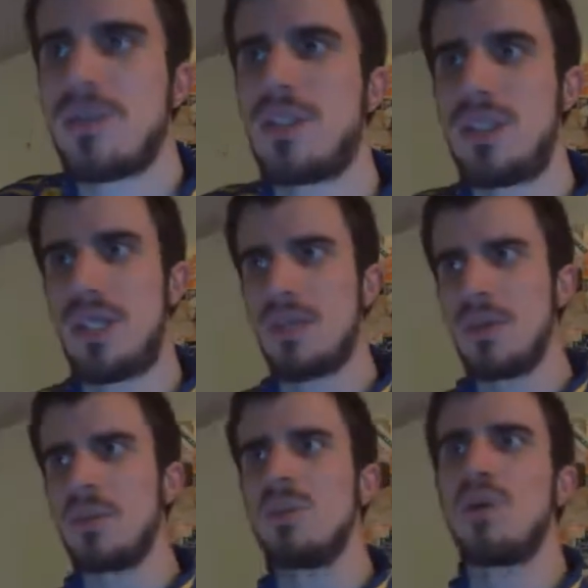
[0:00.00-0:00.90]
CT dell'anno
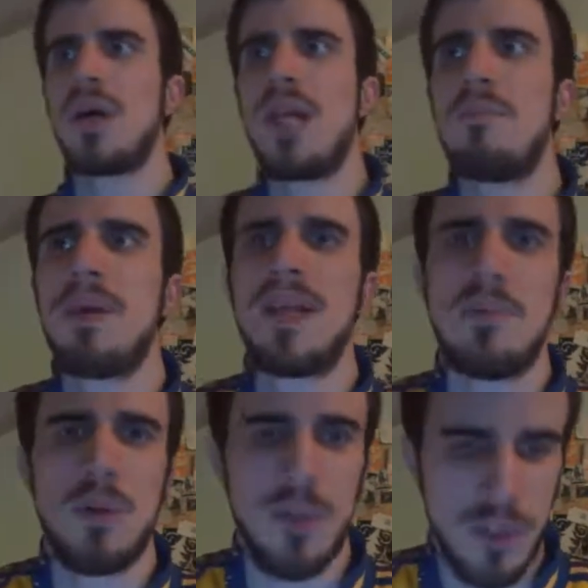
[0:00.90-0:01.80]
21, che
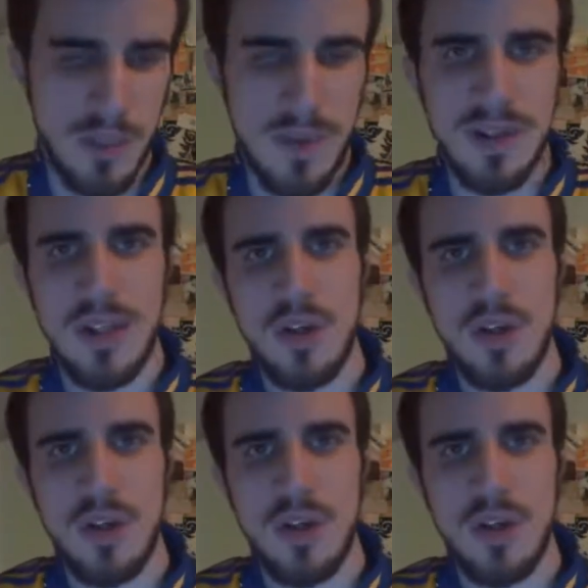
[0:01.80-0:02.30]
prende provvisoriamente